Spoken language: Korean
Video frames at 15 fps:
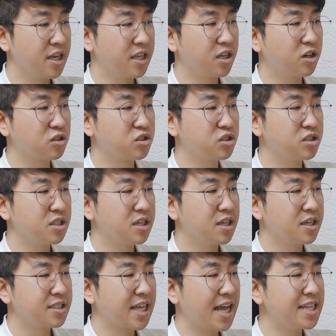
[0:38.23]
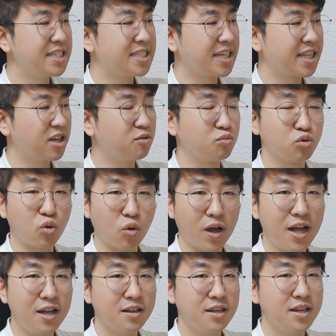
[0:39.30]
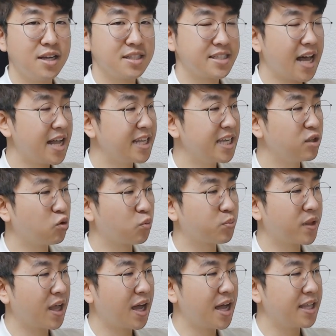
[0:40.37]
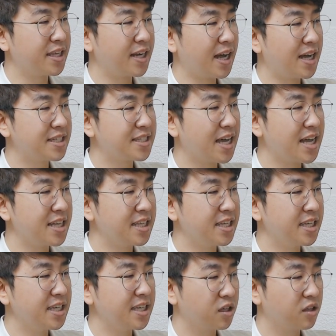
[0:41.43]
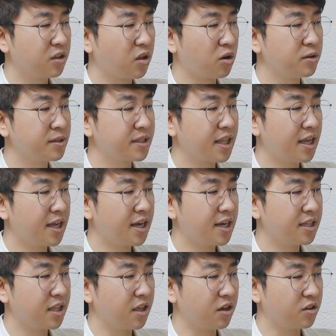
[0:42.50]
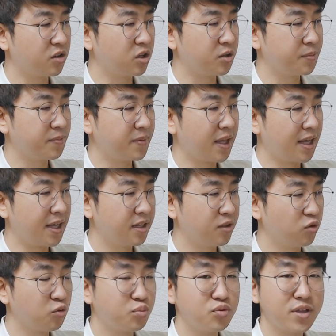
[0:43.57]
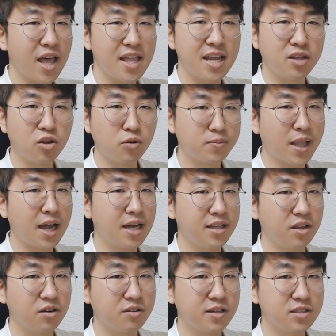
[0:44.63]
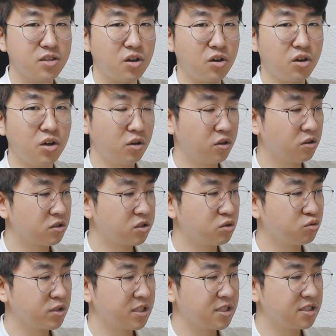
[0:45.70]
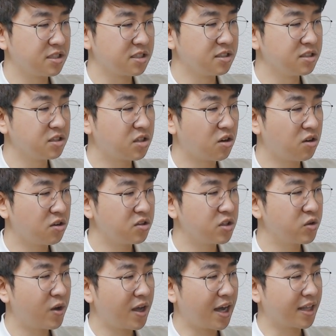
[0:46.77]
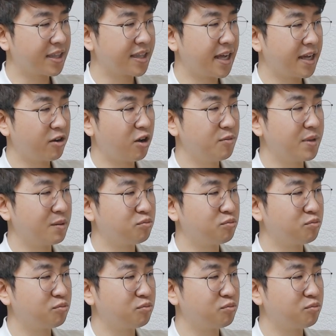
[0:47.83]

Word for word: 이것은 산이잖아요, 무토가. 산이 높다가 아니라 산이 넓다가 돼요, 넓다. 높은 게 아니라 넓다가 돼요. 그래서 이것을 우리는 능선과 같다라고 합니다.